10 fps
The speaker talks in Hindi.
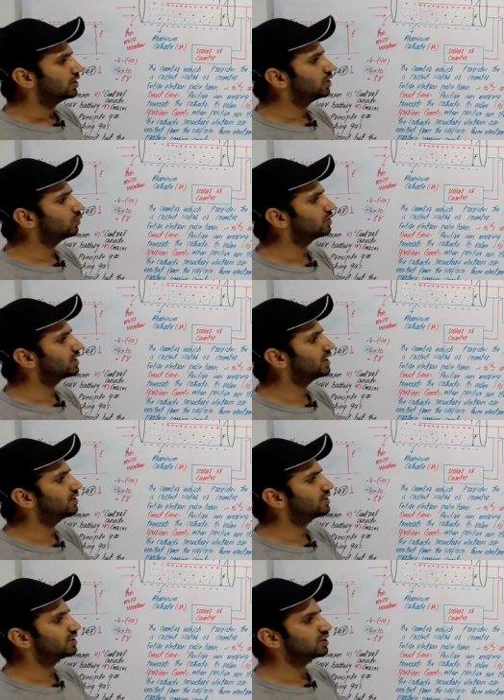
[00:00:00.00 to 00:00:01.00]
ये उनकी
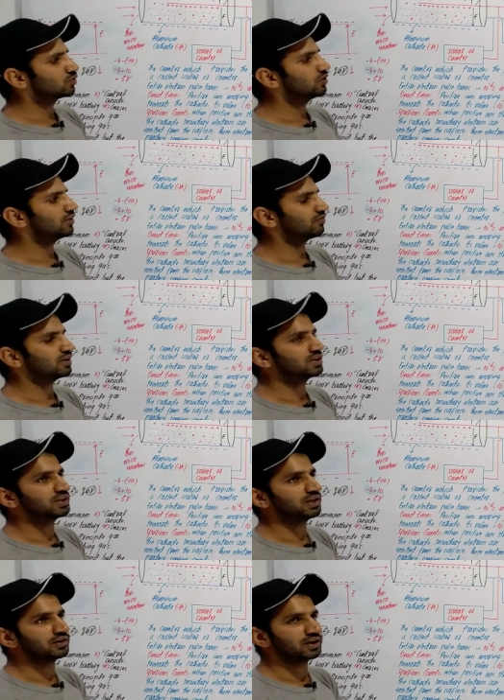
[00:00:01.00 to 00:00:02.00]
एनर्जीज को
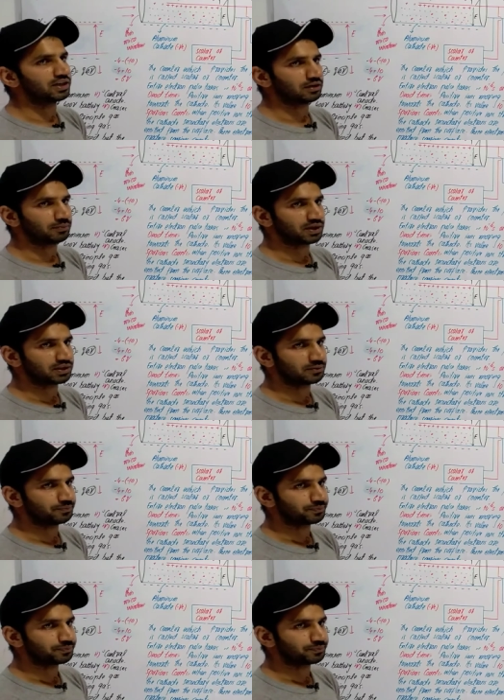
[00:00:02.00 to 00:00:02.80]
डिफ्रेंशिएट नहीं कर पाता